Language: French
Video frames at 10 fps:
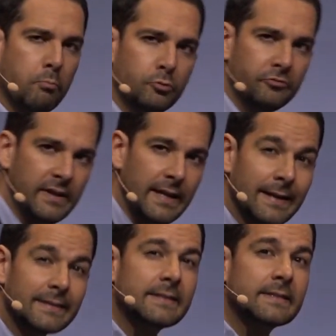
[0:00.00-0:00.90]
pouvait
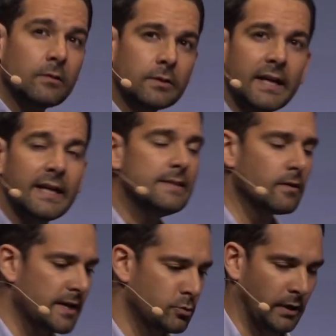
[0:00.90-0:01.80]
s'ancrer dans
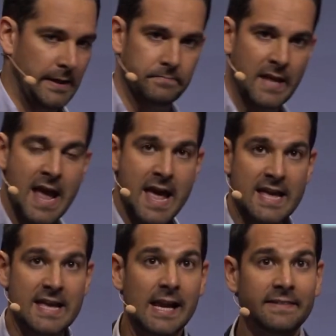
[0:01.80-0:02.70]
la durée.
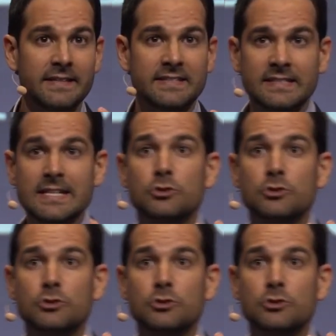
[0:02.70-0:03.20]
Et elle a testé